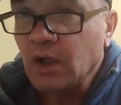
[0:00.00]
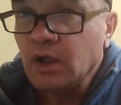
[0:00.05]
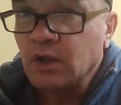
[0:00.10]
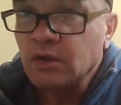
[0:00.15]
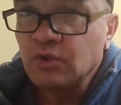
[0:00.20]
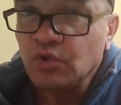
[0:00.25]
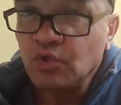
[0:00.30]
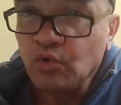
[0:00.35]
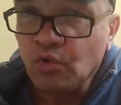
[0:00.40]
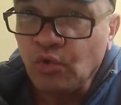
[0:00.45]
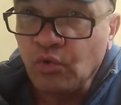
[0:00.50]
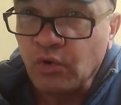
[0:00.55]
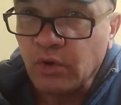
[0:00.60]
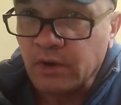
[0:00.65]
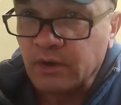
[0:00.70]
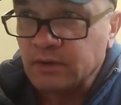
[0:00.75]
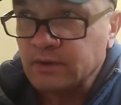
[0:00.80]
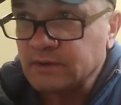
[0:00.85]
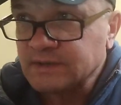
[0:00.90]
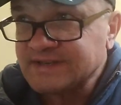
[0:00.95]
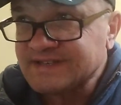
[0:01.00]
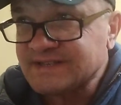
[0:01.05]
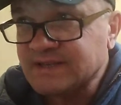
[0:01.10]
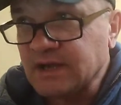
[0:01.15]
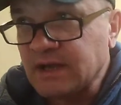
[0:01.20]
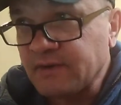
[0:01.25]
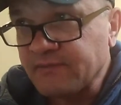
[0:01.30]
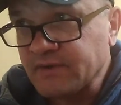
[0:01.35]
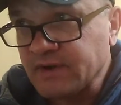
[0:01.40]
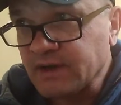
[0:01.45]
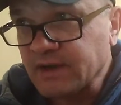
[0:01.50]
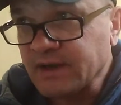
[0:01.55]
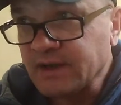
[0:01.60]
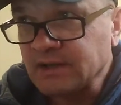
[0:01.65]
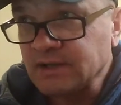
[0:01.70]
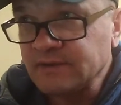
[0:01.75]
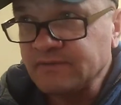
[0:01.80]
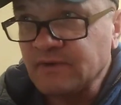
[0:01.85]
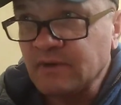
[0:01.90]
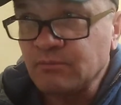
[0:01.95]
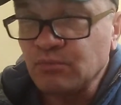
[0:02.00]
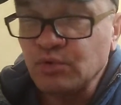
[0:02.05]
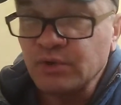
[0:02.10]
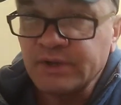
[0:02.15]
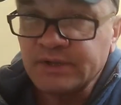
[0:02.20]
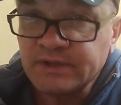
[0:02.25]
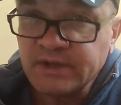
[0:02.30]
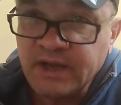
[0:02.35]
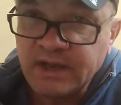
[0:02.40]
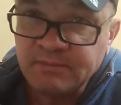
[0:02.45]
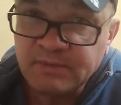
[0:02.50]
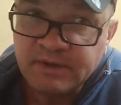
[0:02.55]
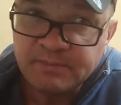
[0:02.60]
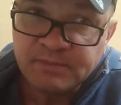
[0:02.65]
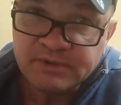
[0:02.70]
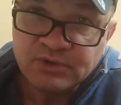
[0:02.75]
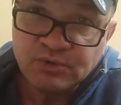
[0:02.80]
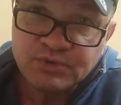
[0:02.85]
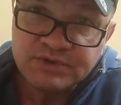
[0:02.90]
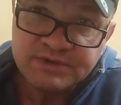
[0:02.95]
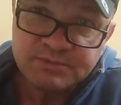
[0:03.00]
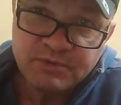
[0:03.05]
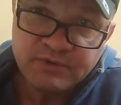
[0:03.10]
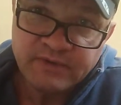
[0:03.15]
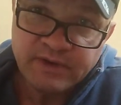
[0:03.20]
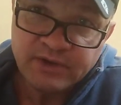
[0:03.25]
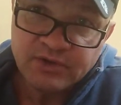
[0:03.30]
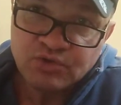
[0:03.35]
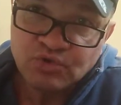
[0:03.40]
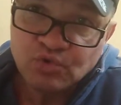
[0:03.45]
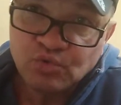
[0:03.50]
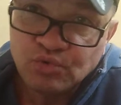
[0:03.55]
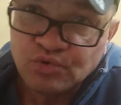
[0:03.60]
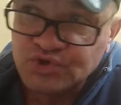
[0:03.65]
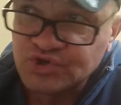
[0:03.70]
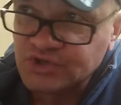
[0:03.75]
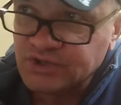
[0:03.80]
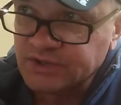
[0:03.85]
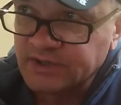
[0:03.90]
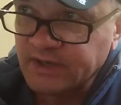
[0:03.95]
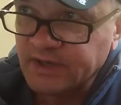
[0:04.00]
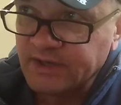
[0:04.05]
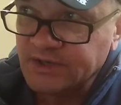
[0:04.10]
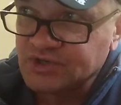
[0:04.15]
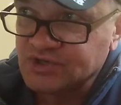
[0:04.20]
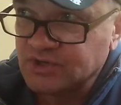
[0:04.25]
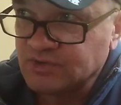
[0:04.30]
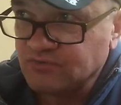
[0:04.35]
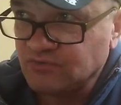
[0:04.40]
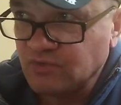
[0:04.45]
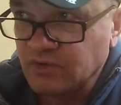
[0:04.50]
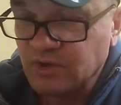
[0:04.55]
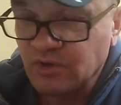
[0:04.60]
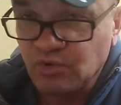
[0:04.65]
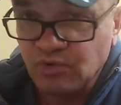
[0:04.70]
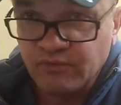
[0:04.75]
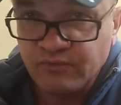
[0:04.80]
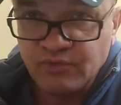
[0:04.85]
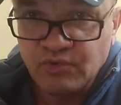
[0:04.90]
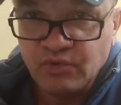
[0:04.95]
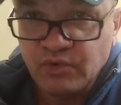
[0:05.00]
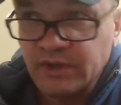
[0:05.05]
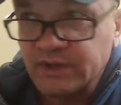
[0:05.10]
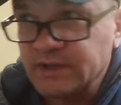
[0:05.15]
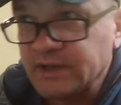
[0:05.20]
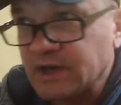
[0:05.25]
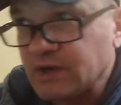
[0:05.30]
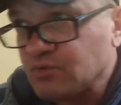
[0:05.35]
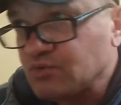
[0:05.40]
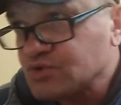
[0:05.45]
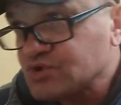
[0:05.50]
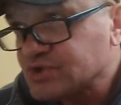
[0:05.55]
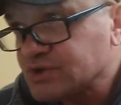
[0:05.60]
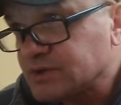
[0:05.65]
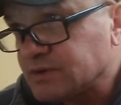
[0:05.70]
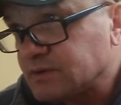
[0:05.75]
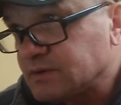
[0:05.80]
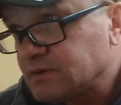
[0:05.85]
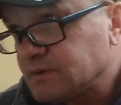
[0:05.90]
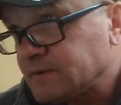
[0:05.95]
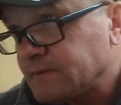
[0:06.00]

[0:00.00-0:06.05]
Но ставка голы в обоих таймах подразумевает тоже наличие двух голов, но она уже